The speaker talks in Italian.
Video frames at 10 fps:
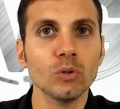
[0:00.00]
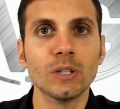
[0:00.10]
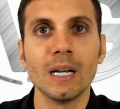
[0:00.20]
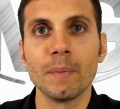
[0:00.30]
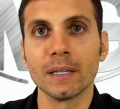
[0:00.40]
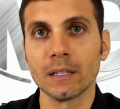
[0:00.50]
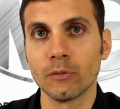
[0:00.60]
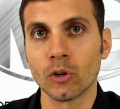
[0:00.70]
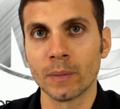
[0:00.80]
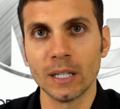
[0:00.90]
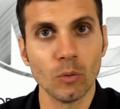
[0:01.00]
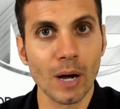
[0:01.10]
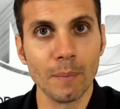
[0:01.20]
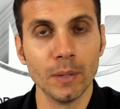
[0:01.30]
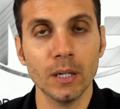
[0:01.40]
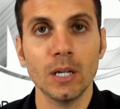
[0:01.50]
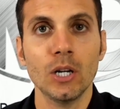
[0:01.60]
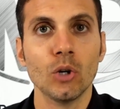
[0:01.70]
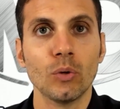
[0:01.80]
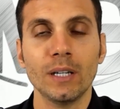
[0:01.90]
tutte le piattaforme del web,
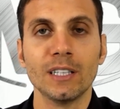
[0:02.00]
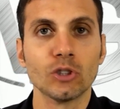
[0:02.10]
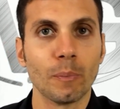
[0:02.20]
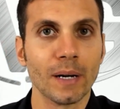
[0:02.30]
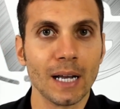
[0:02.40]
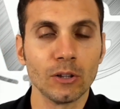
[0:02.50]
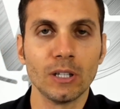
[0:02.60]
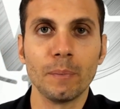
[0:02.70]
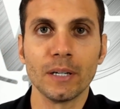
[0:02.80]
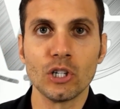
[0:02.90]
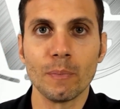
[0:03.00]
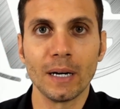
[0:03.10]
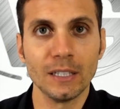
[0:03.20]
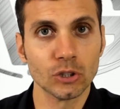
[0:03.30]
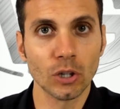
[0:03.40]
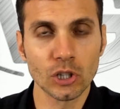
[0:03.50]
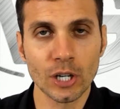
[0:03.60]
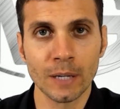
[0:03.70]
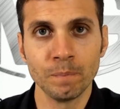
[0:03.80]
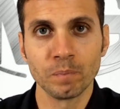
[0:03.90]
quindi ti sto parlando dei principali
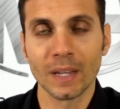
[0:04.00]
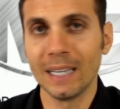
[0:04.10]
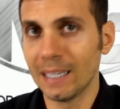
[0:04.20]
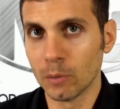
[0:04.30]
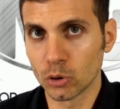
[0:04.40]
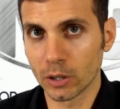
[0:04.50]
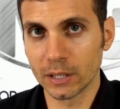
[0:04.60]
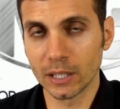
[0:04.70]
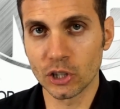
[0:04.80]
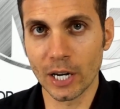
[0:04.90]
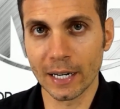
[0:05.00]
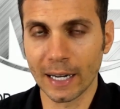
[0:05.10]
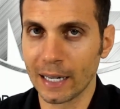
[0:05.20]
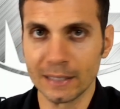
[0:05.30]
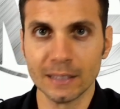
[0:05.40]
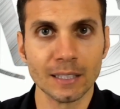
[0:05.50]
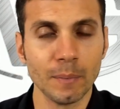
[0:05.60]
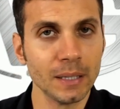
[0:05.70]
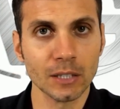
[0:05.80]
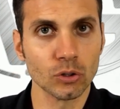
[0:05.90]
social e dei motori di ricerca,
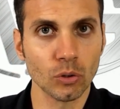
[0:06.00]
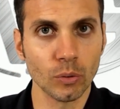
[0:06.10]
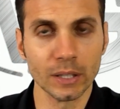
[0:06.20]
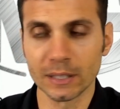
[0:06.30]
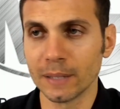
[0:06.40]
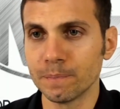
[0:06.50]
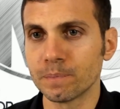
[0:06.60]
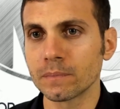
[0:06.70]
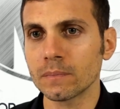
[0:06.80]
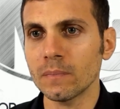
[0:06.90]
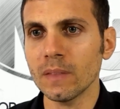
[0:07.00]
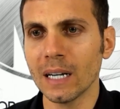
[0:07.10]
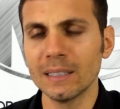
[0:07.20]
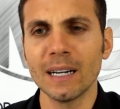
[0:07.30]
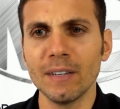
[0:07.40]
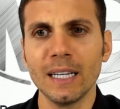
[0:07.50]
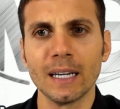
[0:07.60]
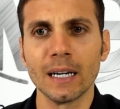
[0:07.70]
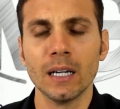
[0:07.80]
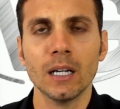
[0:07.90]
essenzialmente sono queste. Andrei a
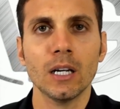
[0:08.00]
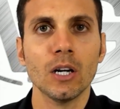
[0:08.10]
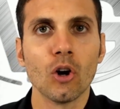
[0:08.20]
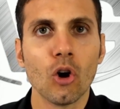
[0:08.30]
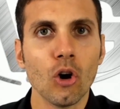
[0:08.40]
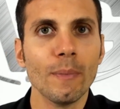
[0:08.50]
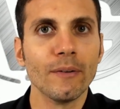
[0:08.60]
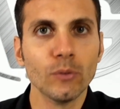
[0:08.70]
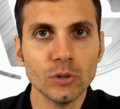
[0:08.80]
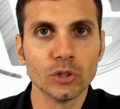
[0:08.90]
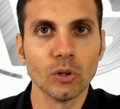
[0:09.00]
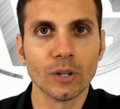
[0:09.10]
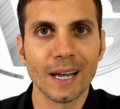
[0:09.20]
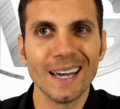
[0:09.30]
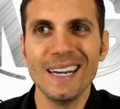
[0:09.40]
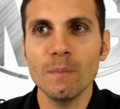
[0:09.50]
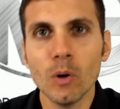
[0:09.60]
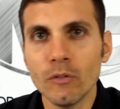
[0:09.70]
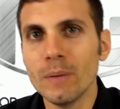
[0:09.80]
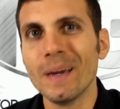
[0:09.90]
vedere come funziona il
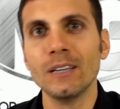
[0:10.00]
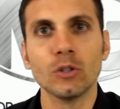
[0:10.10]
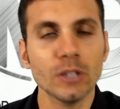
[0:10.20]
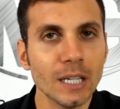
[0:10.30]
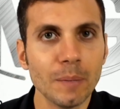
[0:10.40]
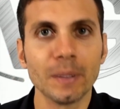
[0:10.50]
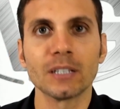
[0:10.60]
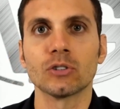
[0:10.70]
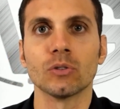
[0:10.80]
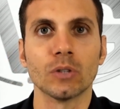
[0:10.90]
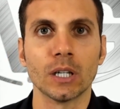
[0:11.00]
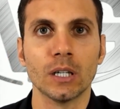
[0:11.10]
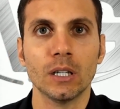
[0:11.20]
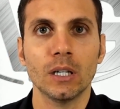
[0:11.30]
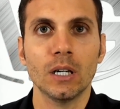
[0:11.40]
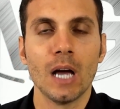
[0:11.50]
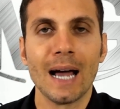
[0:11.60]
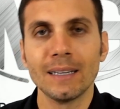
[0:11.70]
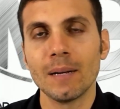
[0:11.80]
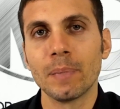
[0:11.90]
movimento delle persone.
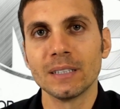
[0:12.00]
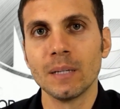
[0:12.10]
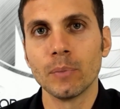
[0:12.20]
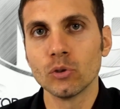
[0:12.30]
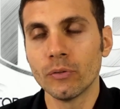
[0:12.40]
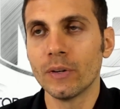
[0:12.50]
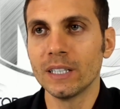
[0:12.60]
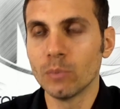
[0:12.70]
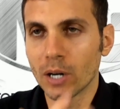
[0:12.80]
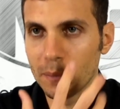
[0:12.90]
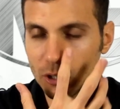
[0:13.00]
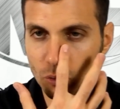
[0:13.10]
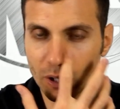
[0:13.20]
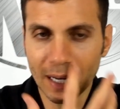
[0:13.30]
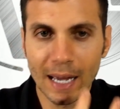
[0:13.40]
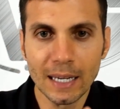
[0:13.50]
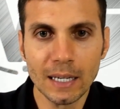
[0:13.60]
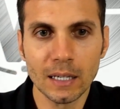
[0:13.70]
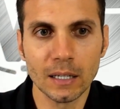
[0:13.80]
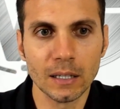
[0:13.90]
Andrei per esempio su Facebook e mi
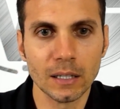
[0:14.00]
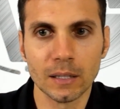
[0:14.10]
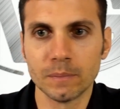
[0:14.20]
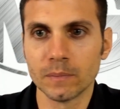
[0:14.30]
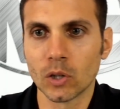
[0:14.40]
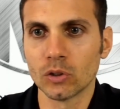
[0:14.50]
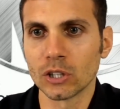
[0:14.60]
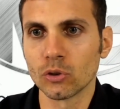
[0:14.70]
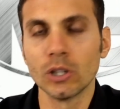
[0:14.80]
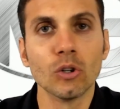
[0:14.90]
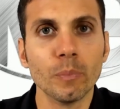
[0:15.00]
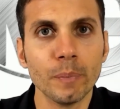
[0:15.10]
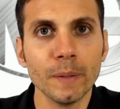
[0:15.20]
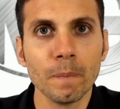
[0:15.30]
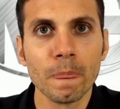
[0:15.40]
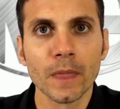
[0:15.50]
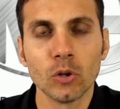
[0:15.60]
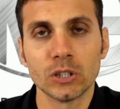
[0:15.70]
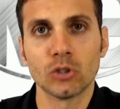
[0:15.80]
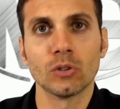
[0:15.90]
studierei eh, cosa sono i gruppi,
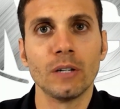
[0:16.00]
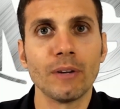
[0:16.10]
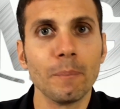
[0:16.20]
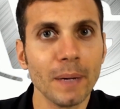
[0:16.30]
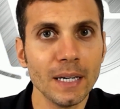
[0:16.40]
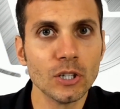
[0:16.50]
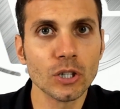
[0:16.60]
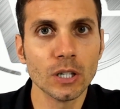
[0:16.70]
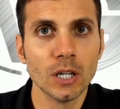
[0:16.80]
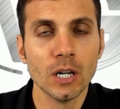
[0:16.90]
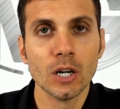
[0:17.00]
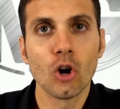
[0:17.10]
cosa sono le fanpage,